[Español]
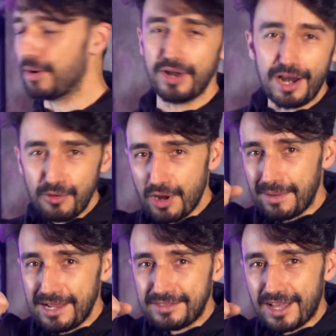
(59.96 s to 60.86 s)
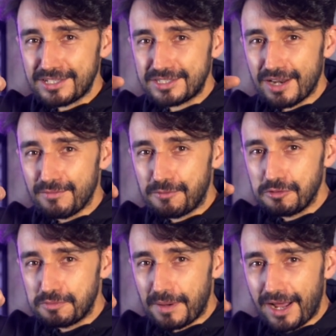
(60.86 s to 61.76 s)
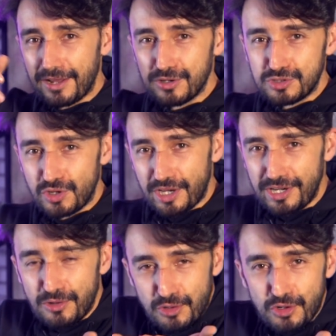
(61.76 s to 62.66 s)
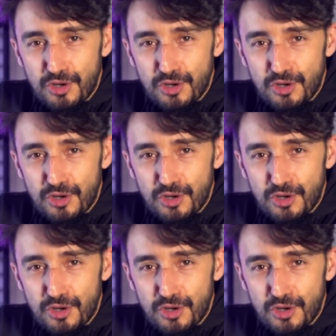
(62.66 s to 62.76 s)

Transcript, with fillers: Ponerle una velita a Sanfood para que nos toquen los